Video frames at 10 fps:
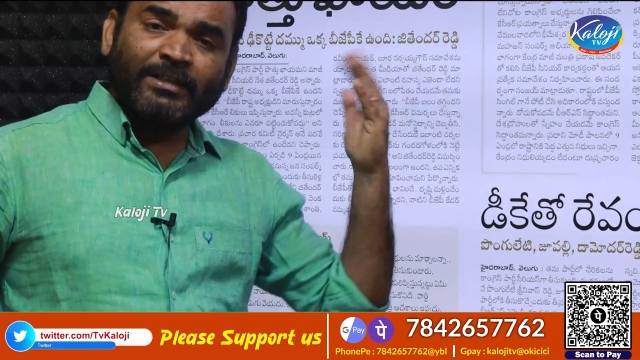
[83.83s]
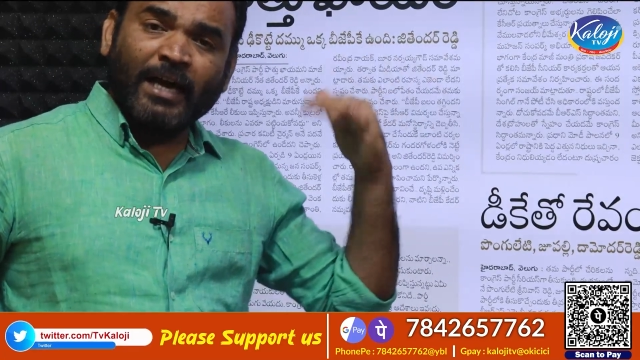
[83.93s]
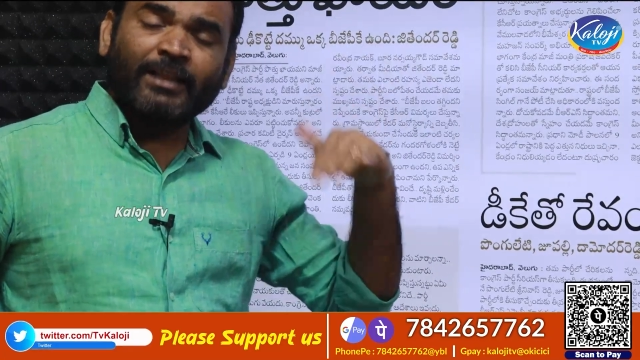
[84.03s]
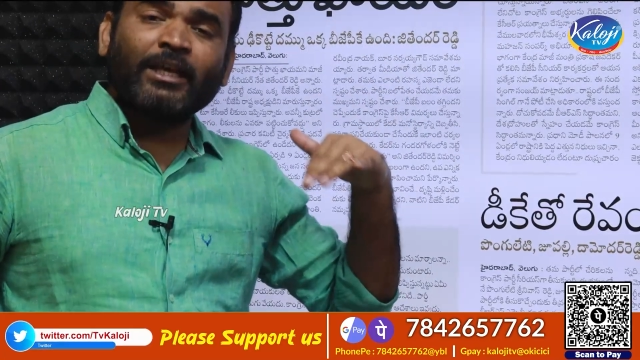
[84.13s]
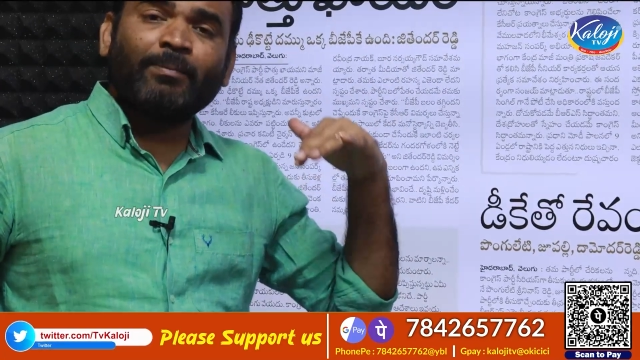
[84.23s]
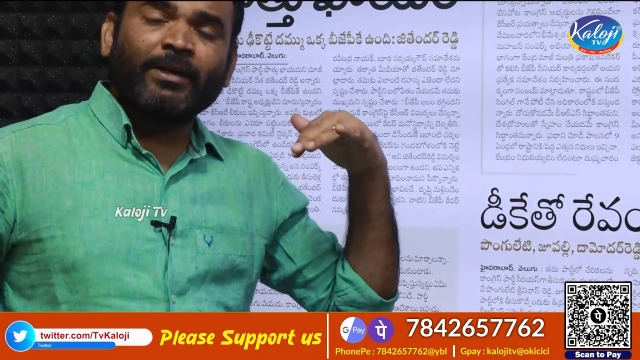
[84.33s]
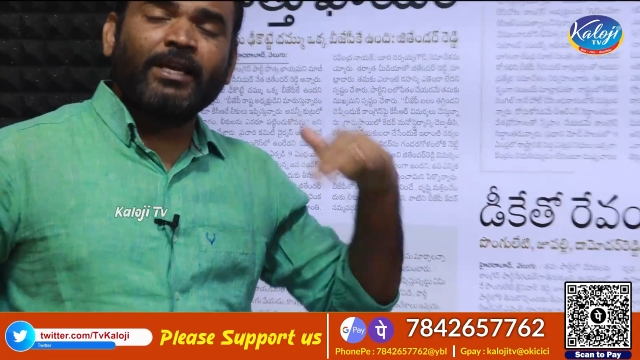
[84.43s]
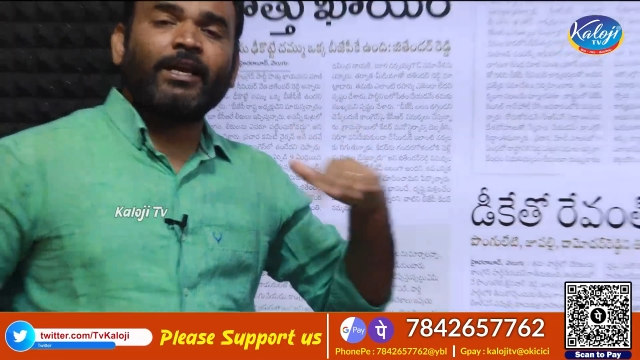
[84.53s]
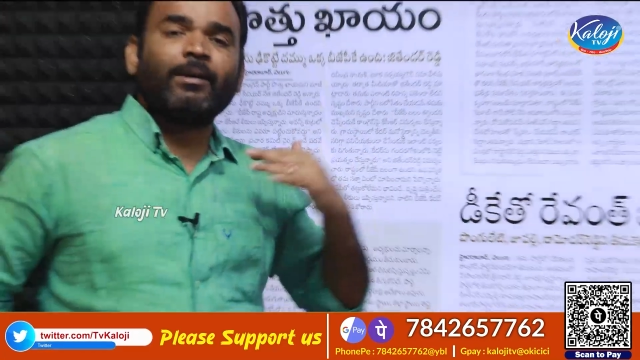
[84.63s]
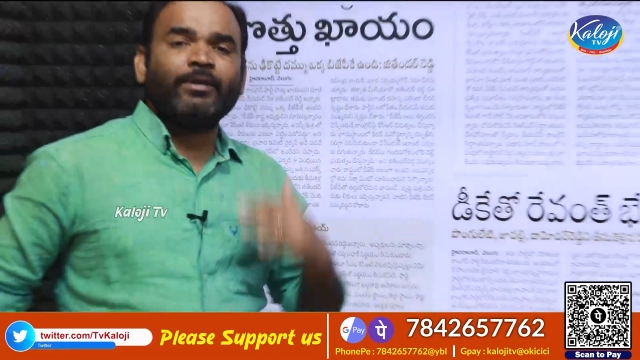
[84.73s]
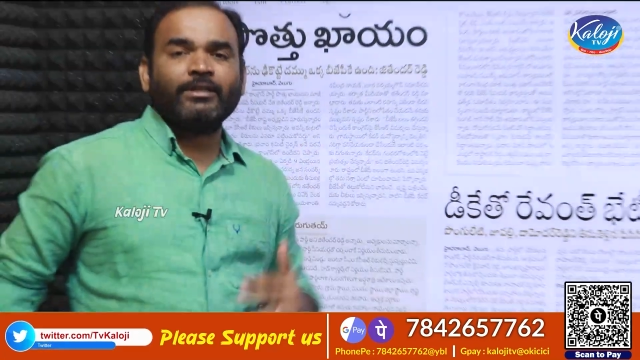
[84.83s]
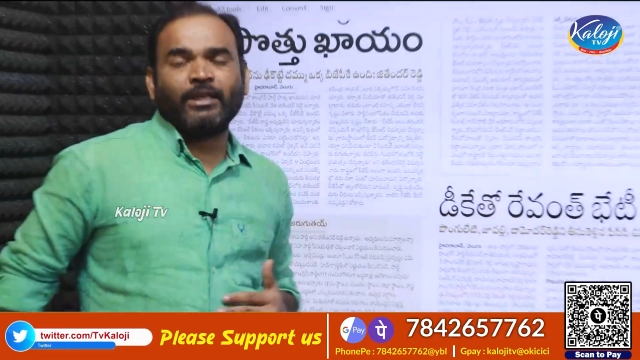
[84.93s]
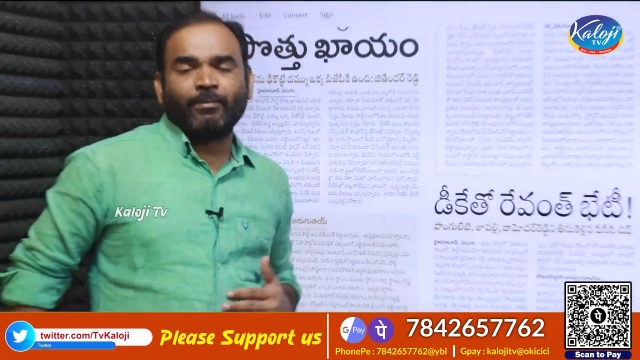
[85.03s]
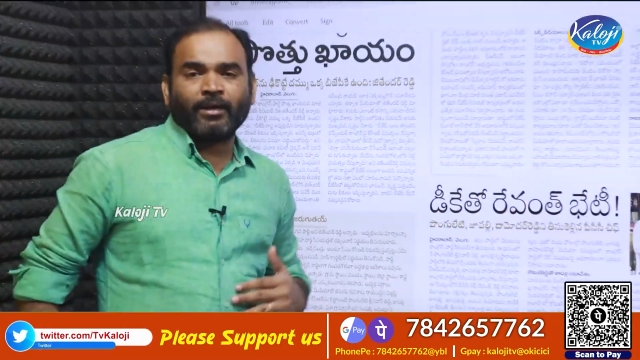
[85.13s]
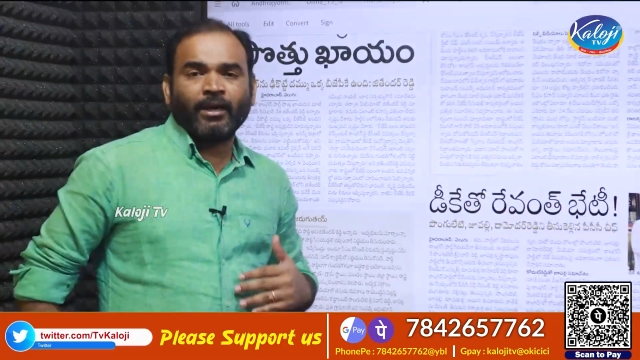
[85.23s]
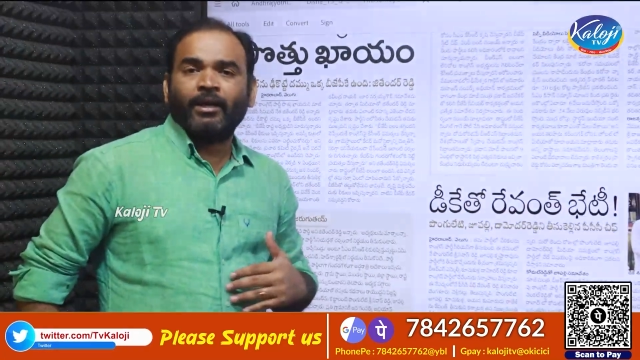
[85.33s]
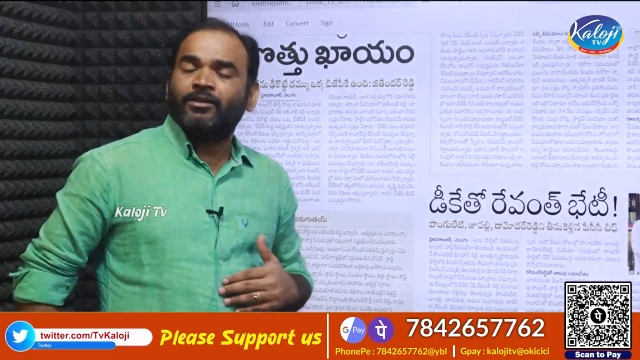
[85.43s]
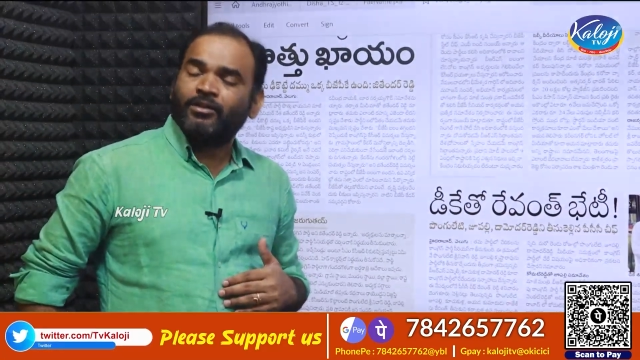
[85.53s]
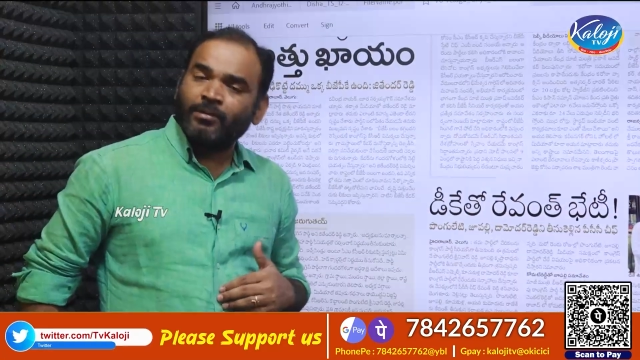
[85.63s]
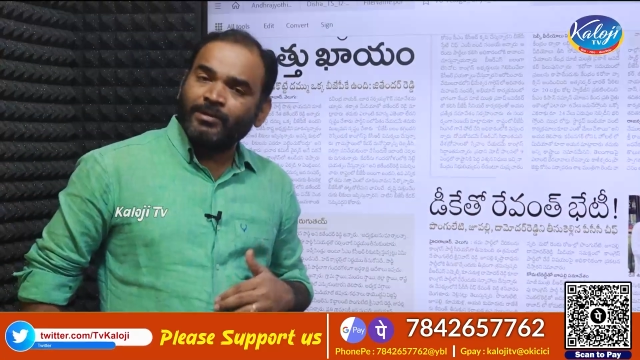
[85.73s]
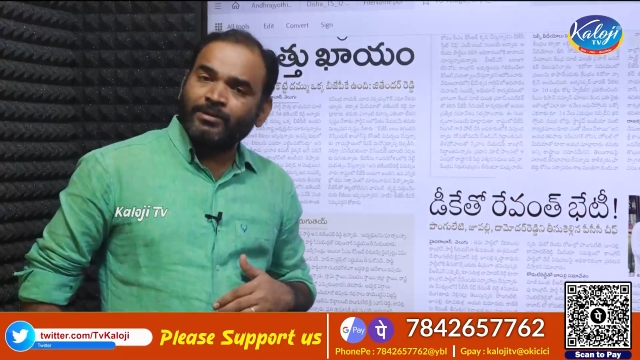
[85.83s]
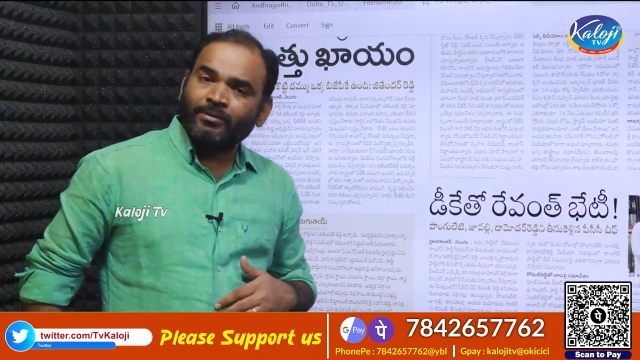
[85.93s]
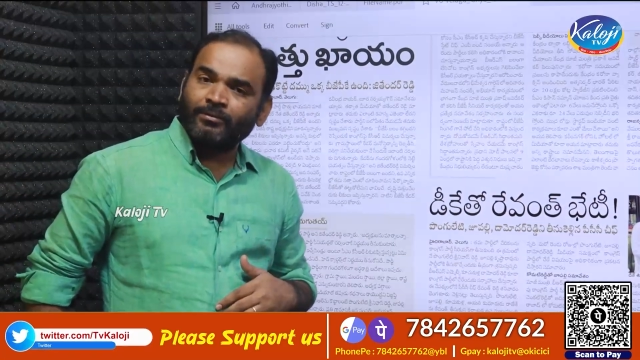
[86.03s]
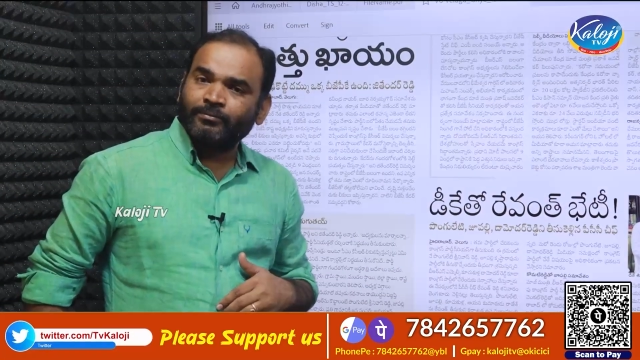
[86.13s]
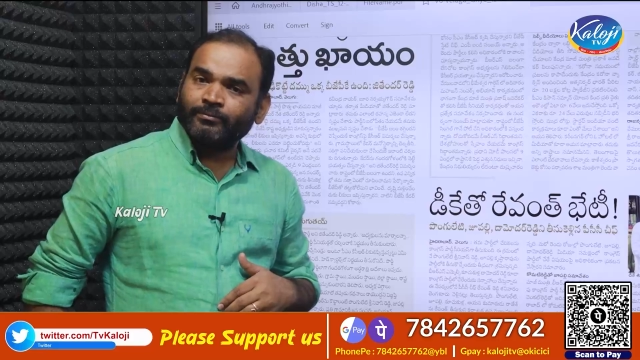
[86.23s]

జాతీయ ప్రచార కమిటీ చైర్మన్గా ఎందుకు నియమించారు